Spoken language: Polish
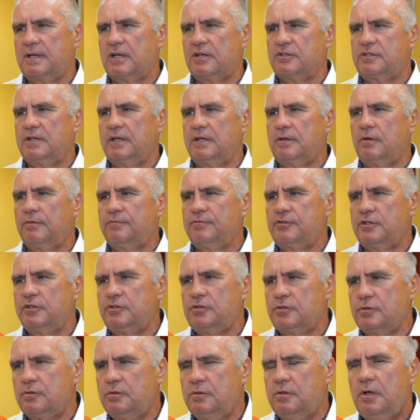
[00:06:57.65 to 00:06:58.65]
Każdego w
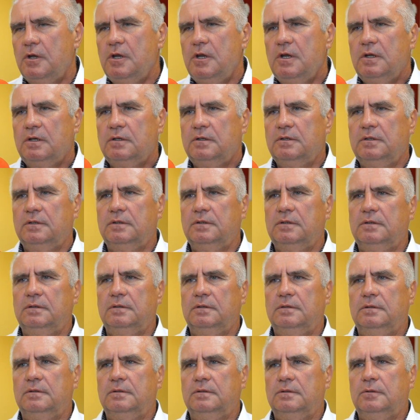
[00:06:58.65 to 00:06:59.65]
życiu
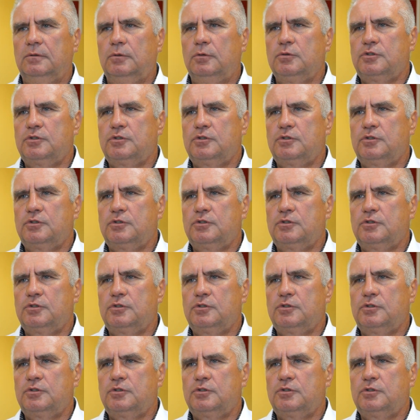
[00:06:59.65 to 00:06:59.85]
y,